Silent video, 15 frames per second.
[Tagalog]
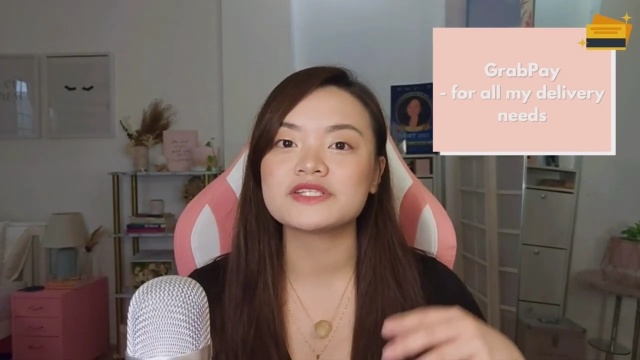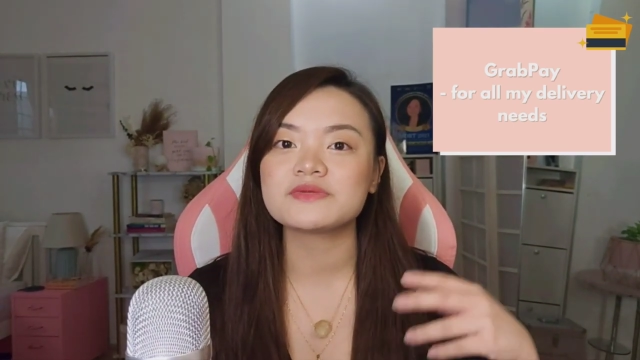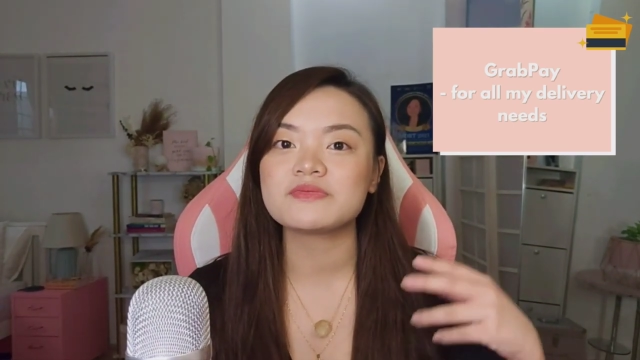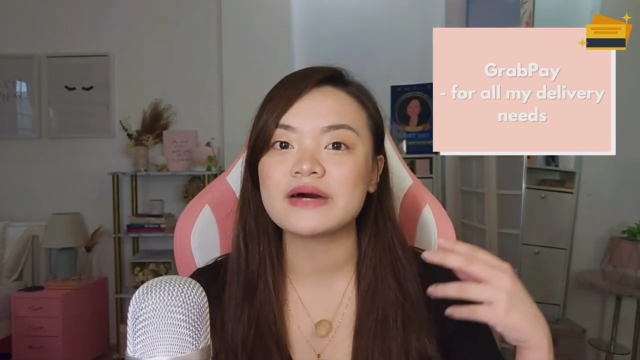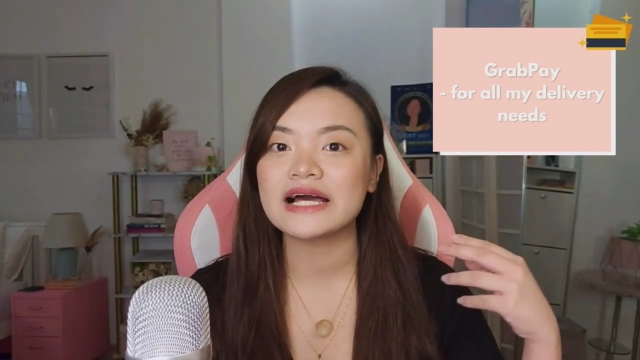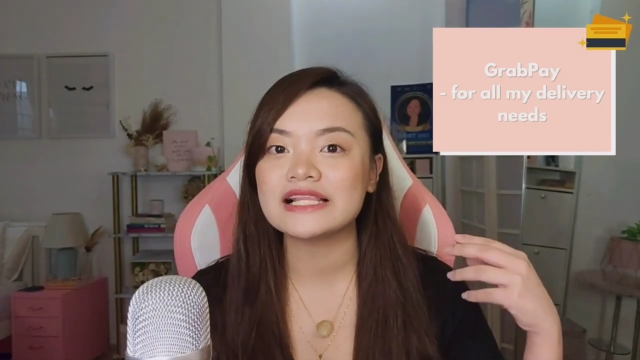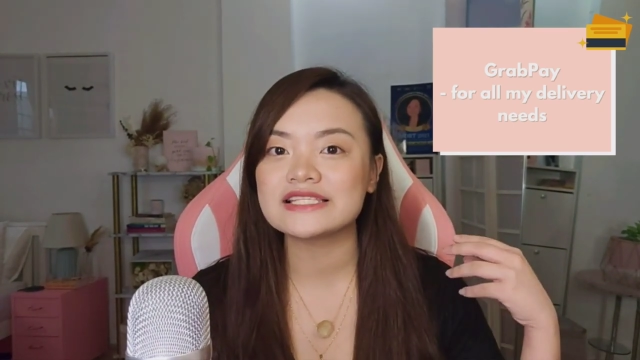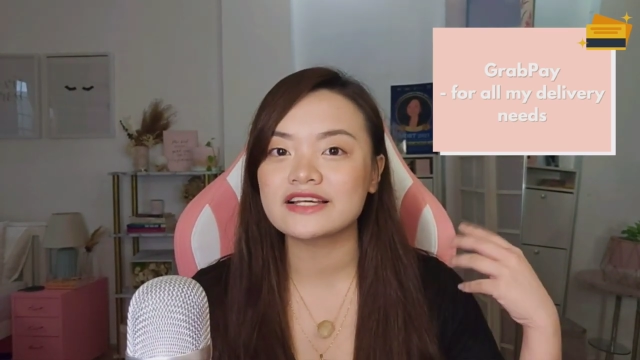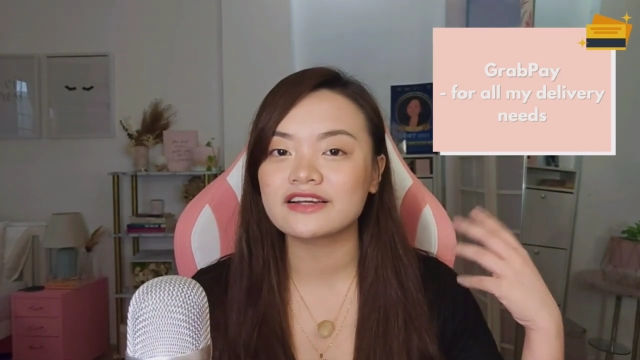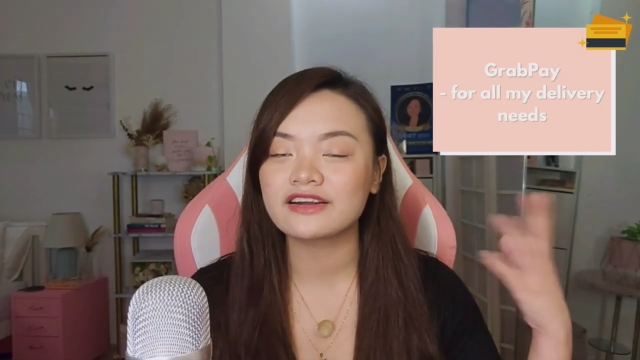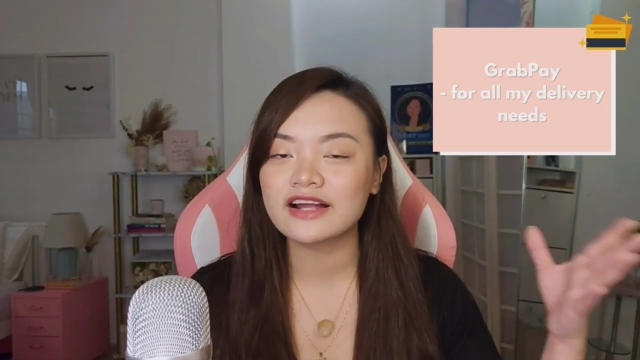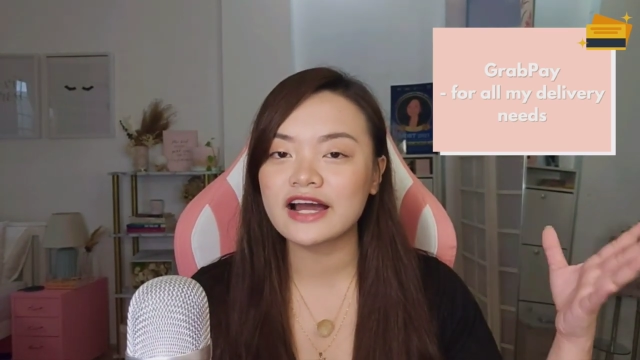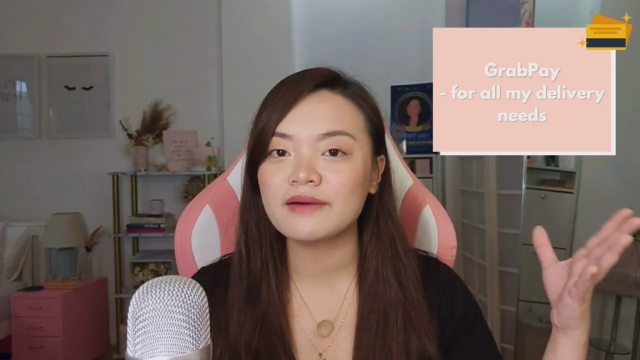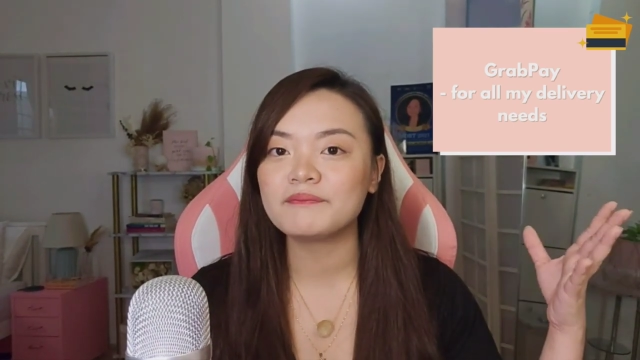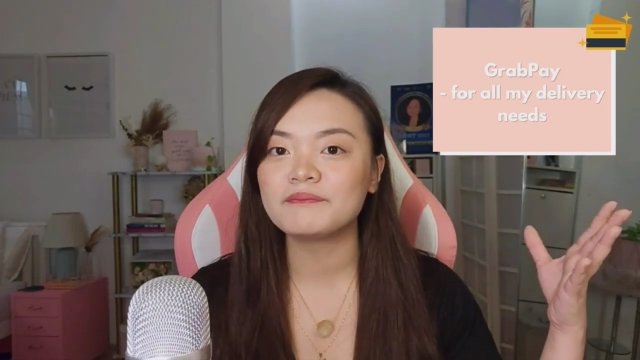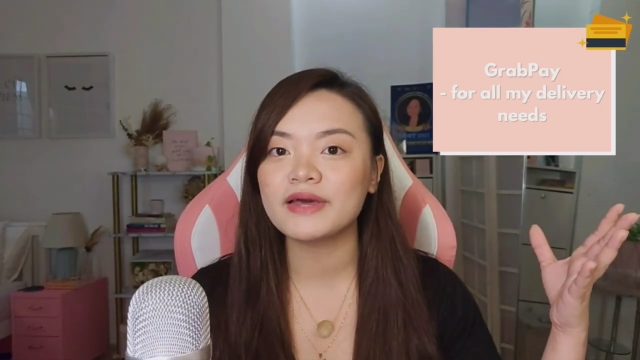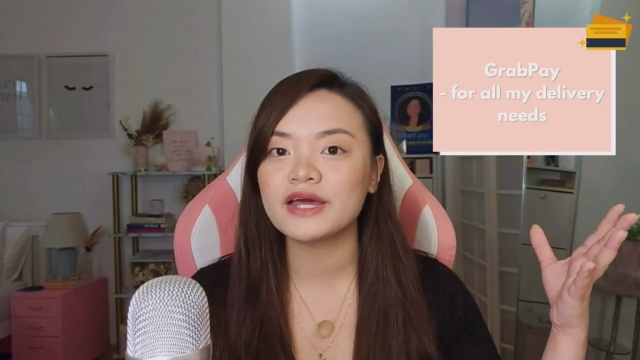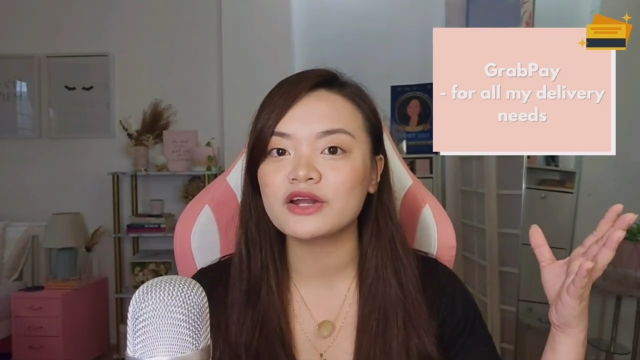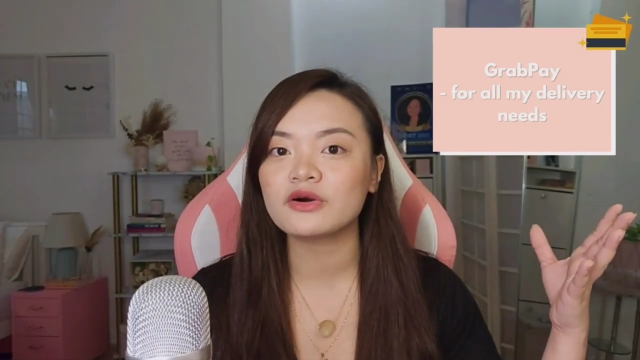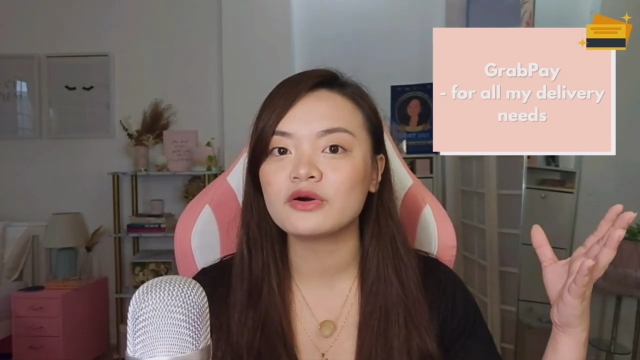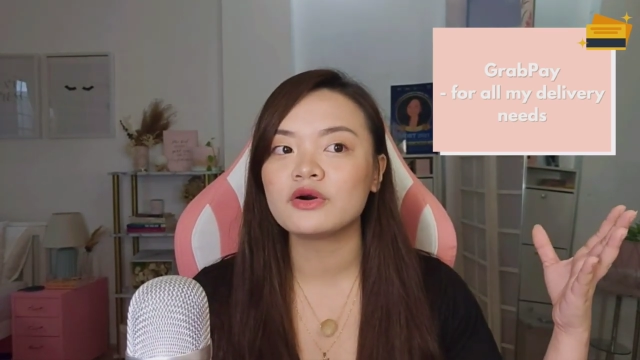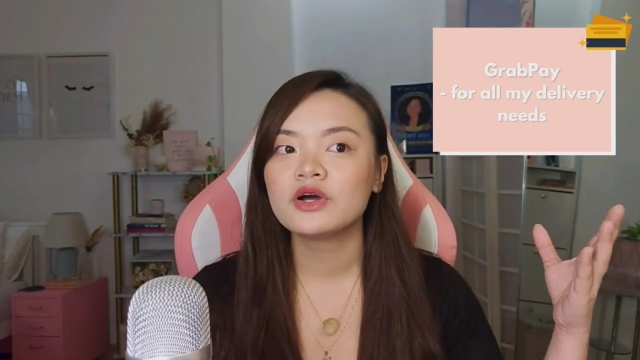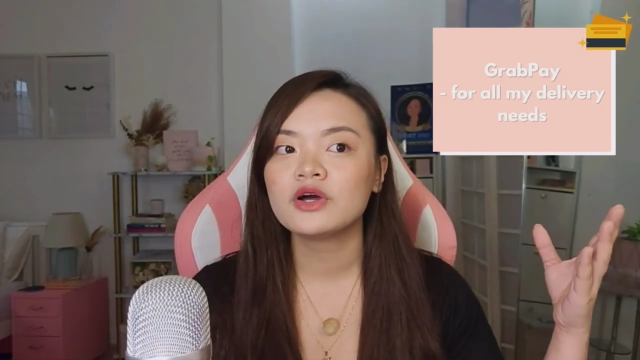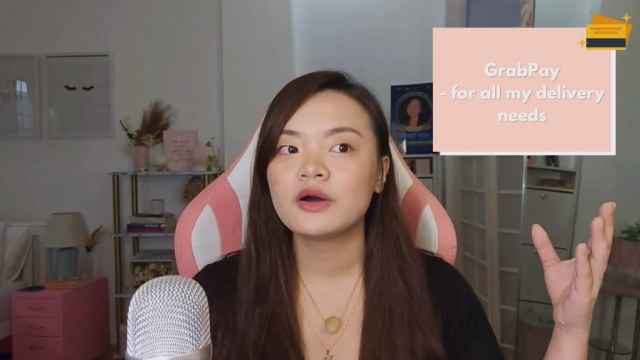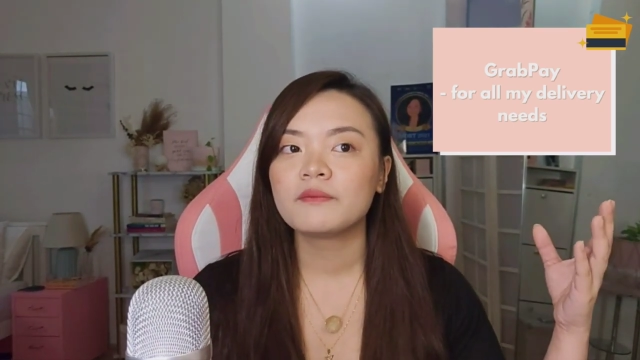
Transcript: mas mahal sa Grab. Pero,